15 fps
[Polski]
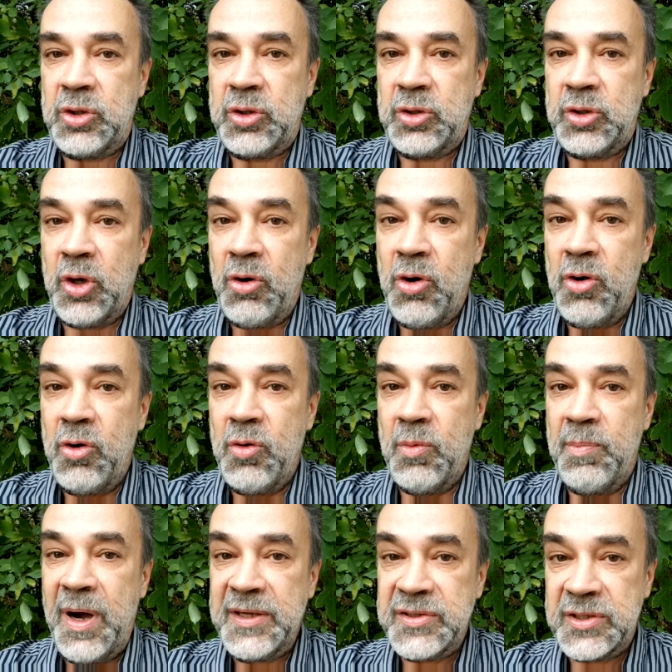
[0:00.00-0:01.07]
tą
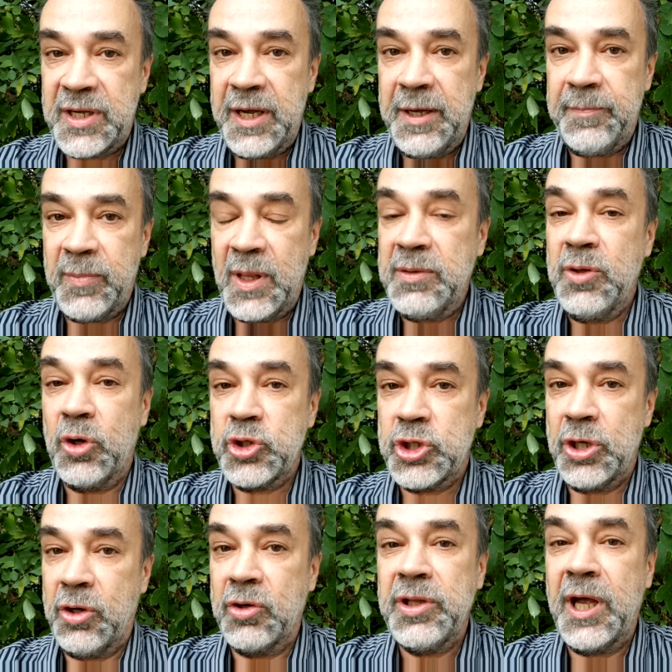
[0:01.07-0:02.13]
maskę
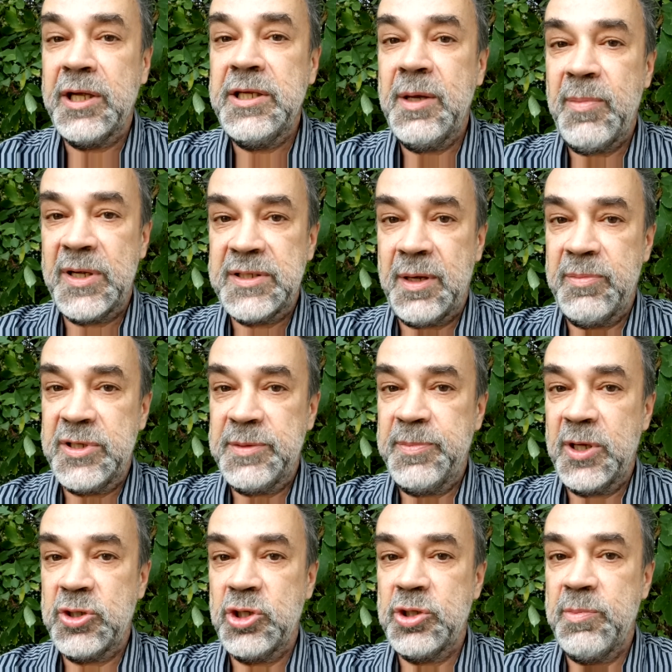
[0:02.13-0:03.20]
noszę. Ona nie ma
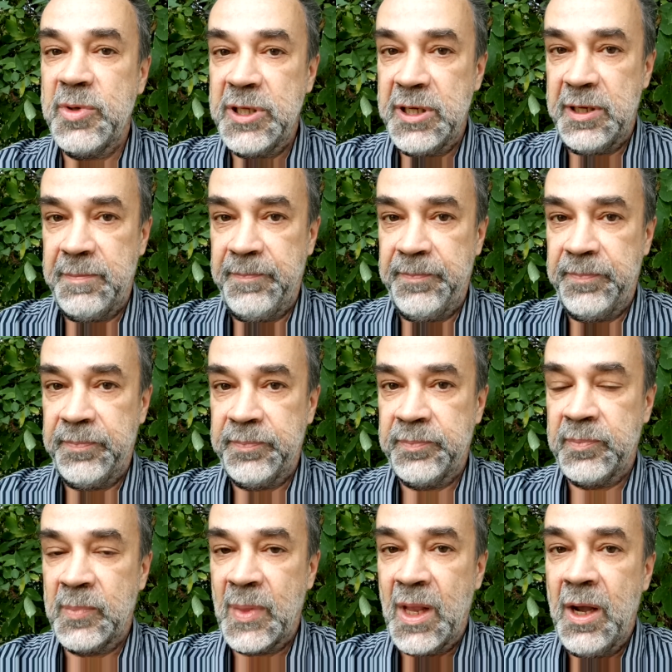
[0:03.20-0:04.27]
zabezpieczyć mnie.
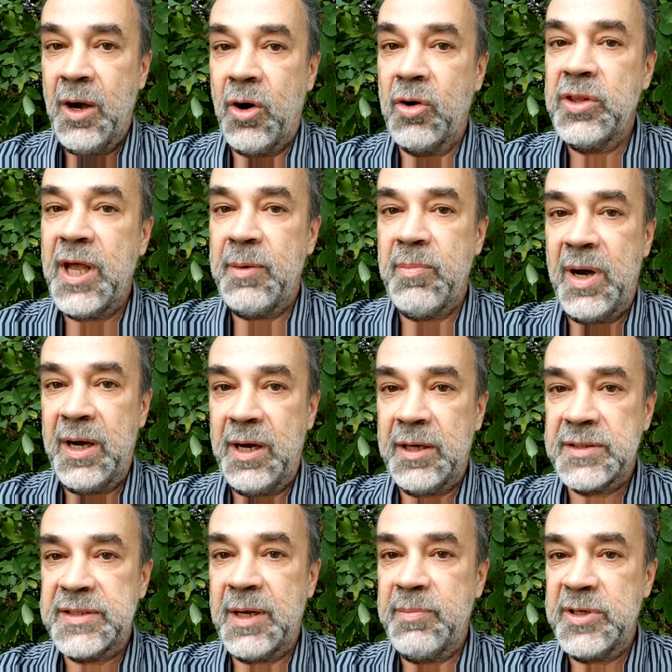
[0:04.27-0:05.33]
Ona ma
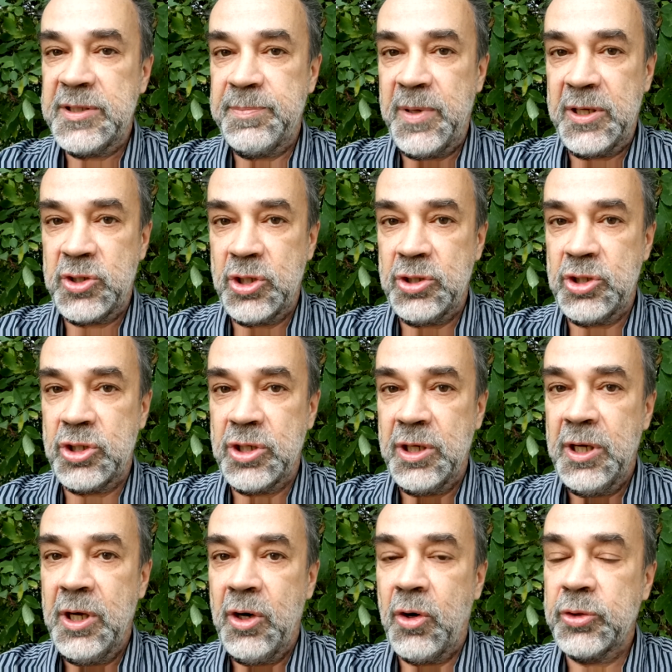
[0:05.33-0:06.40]
zabezpieczyć
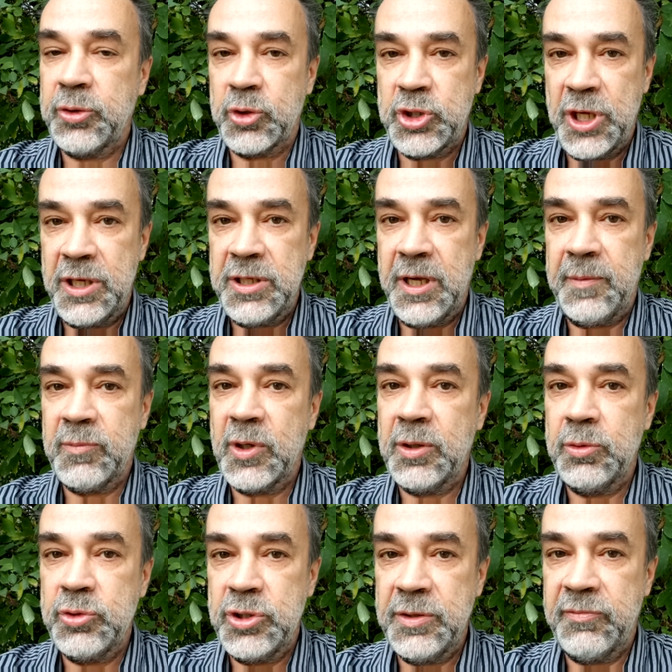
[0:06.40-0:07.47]
otoczenie
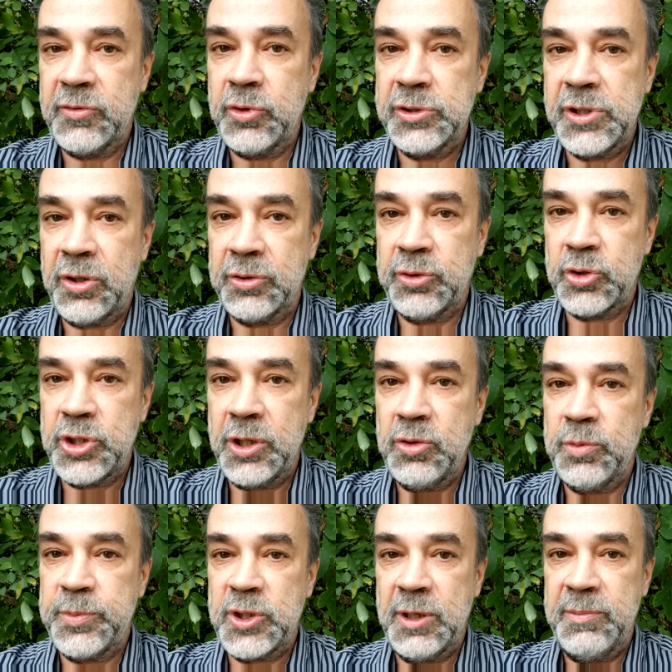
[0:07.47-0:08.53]
ludzi, w których otoczeniu
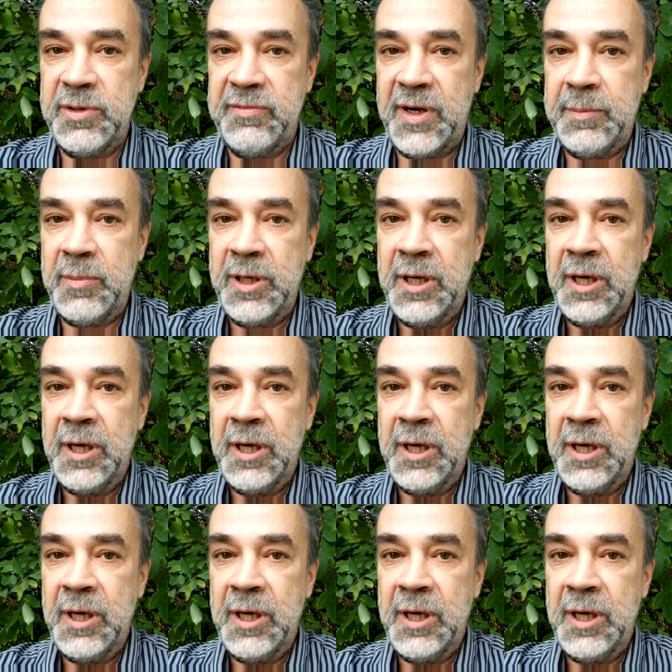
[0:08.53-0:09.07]
przebywam